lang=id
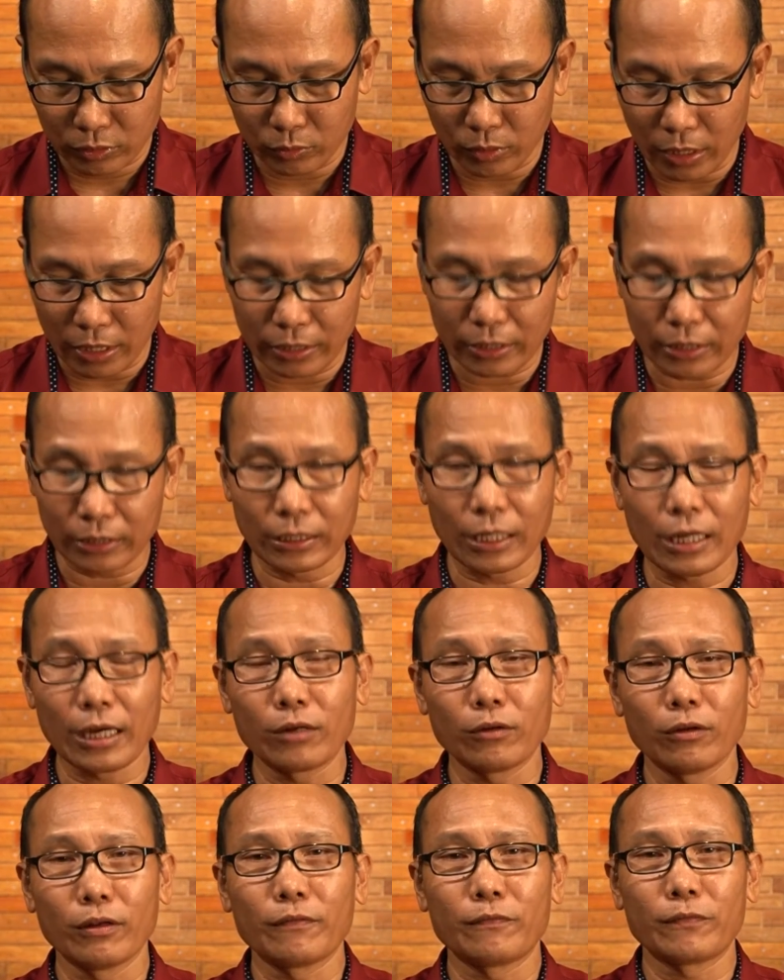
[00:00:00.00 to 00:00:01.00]
Sudah
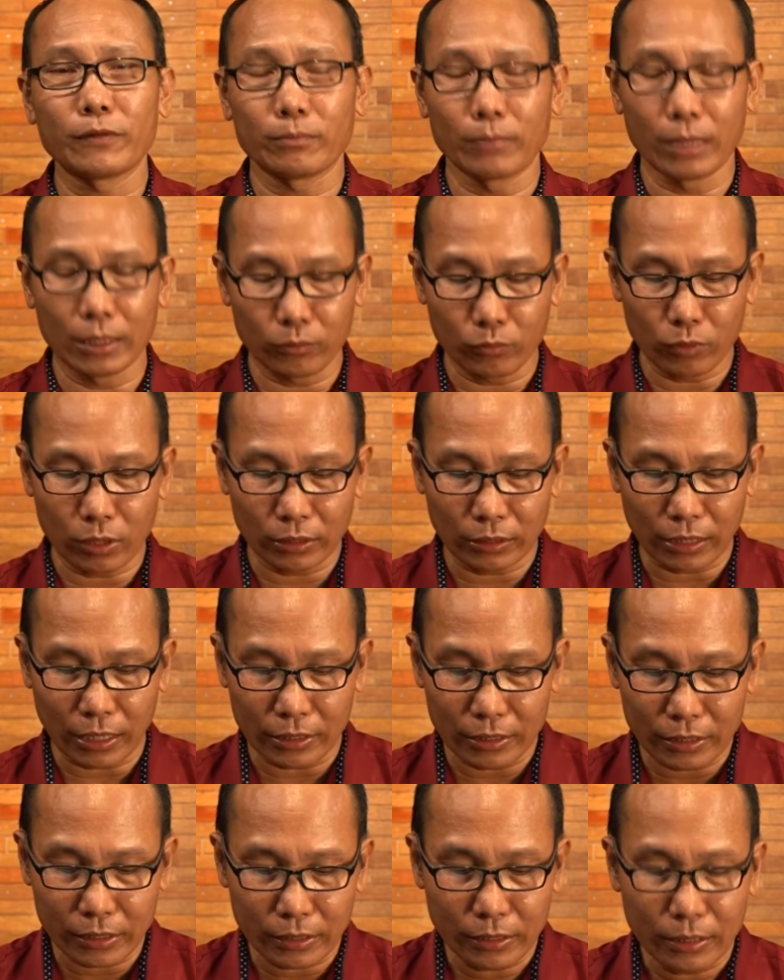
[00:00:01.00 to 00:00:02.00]
dikatakan oleh firman Tuhan
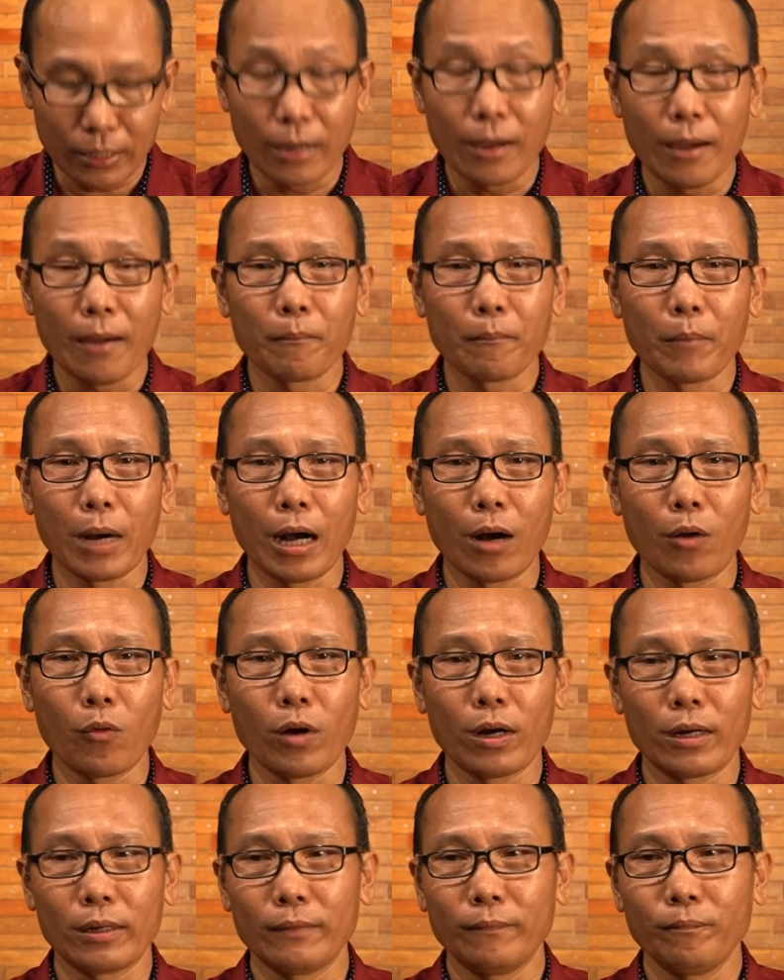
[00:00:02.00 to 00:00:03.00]
tadi
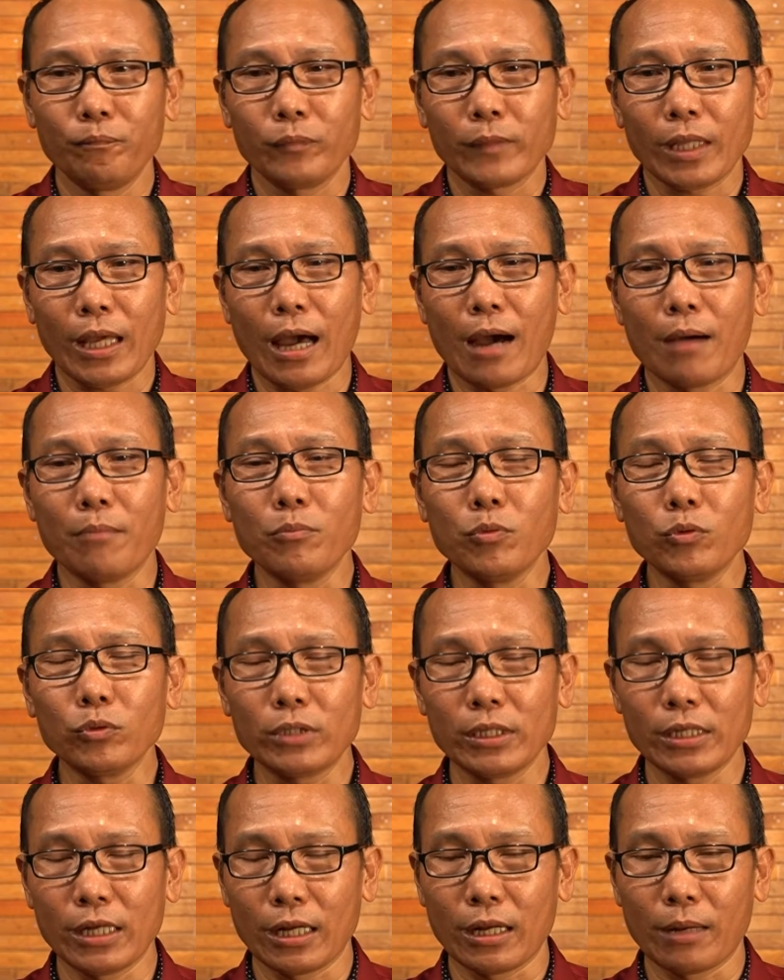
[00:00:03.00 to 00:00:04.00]
bahwa kamu
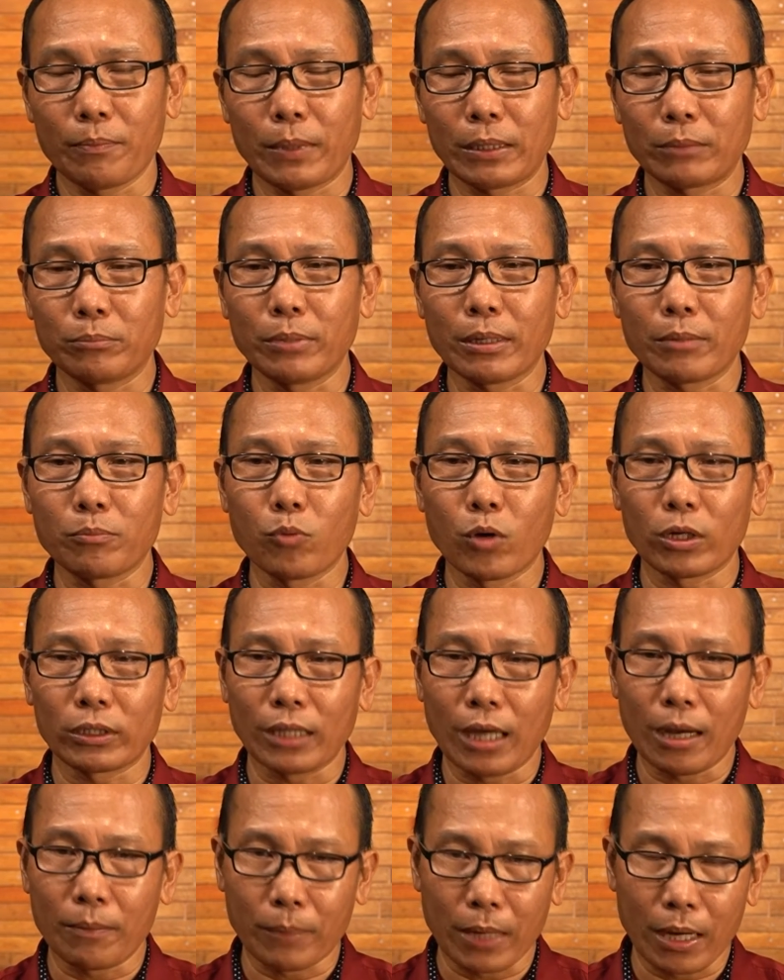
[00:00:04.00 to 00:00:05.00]
tidak dapat
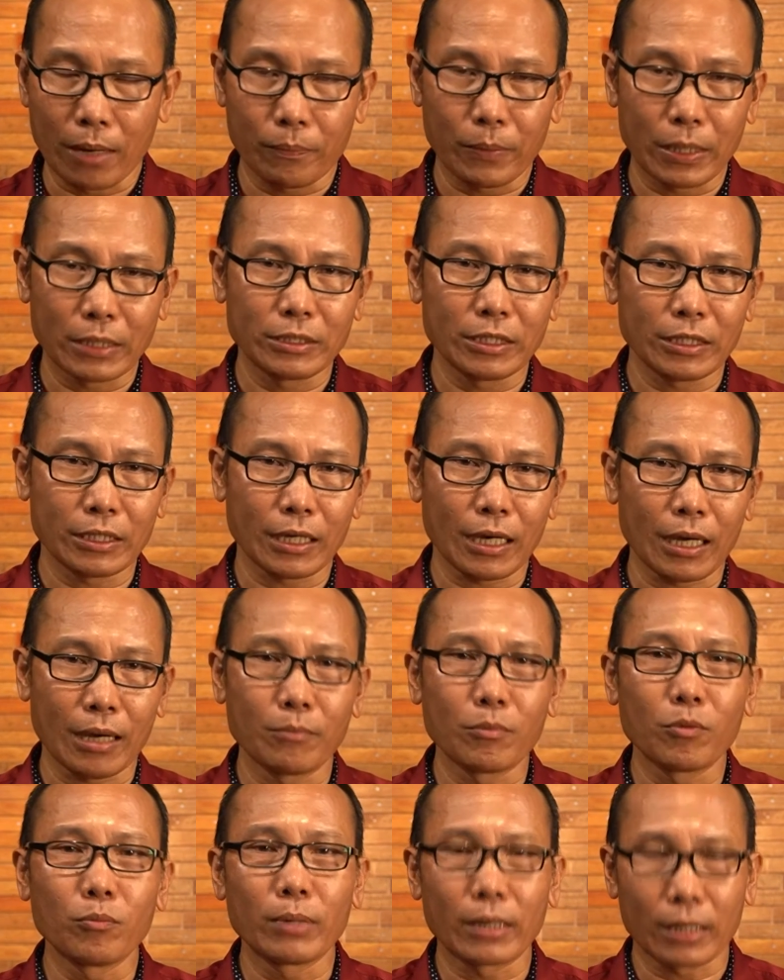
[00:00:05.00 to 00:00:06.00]
berbuat apa-apa jika
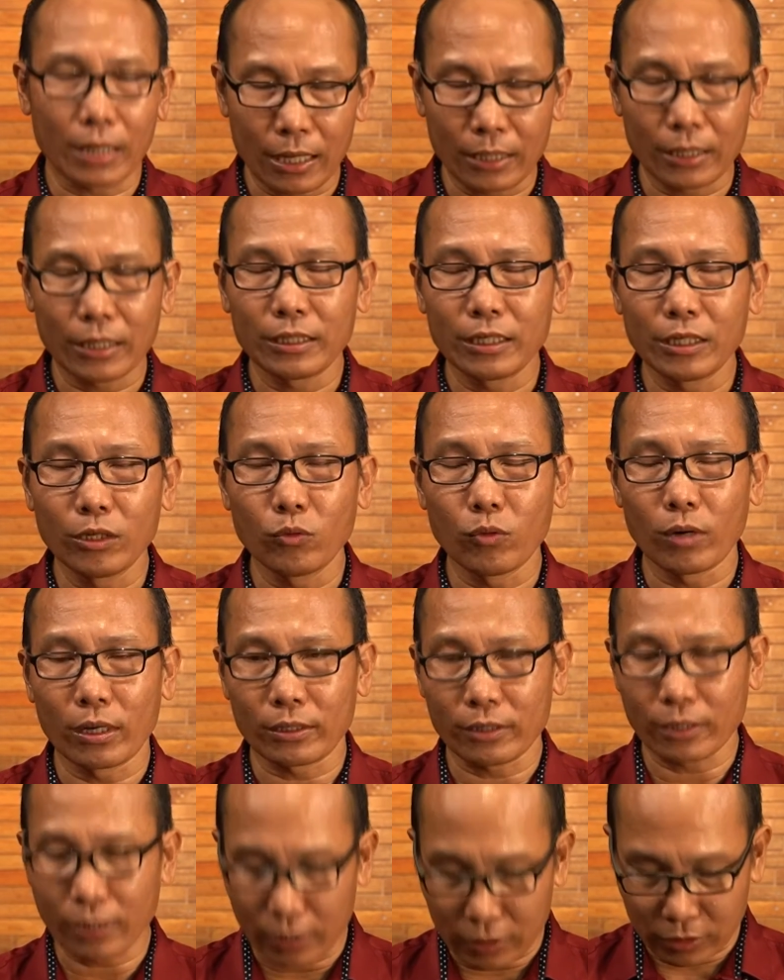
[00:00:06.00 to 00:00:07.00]
kamu berada di
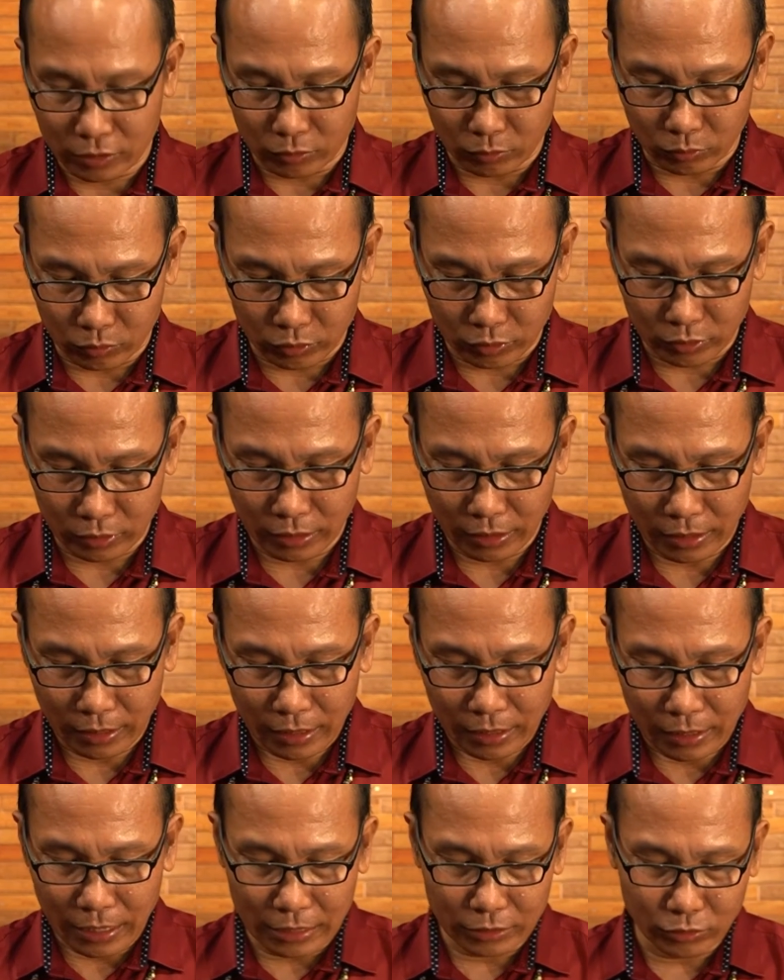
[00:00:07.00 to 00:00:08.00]
luar Kristus.
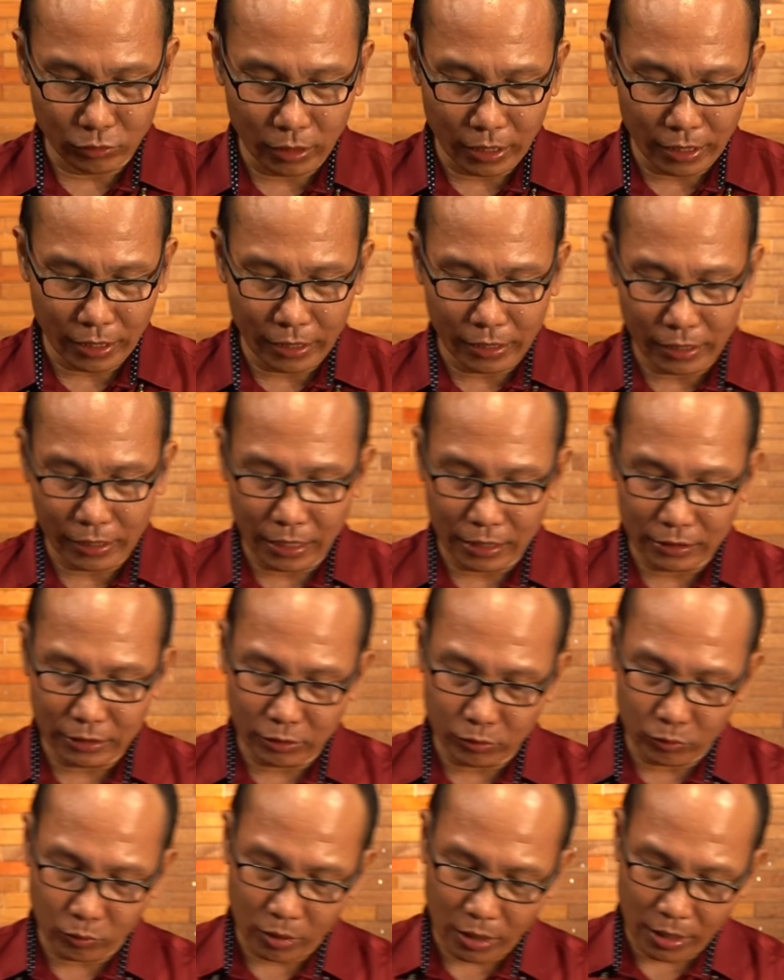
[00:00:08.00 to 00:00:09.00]
Nah, saudara yang
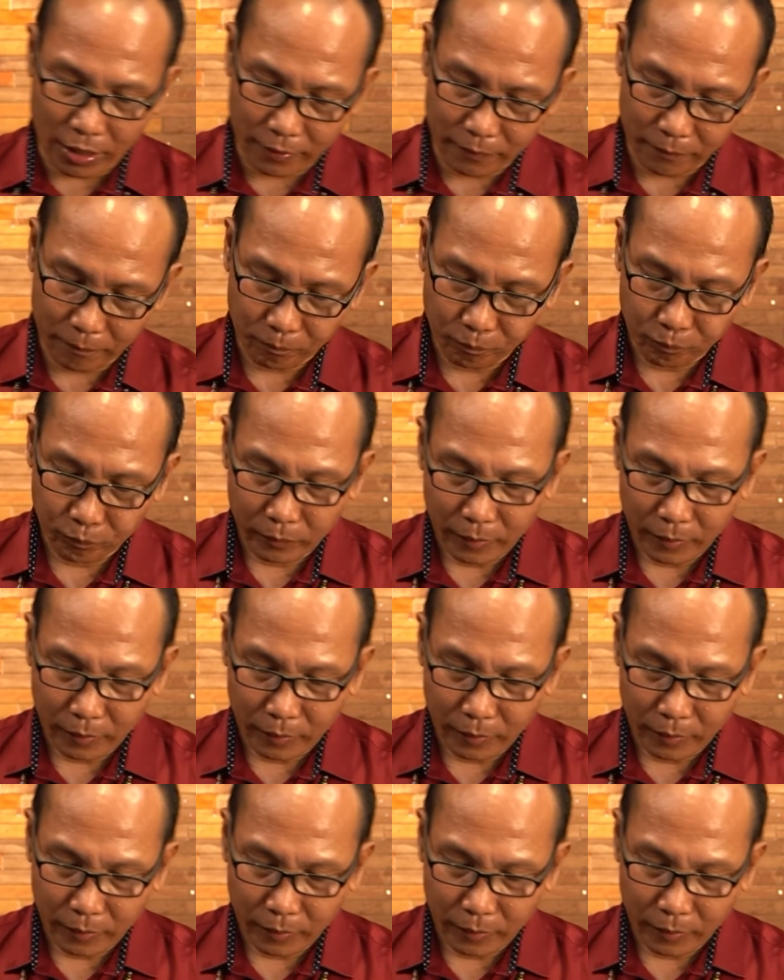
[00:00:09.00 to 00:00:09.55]
dikasih Tuhan,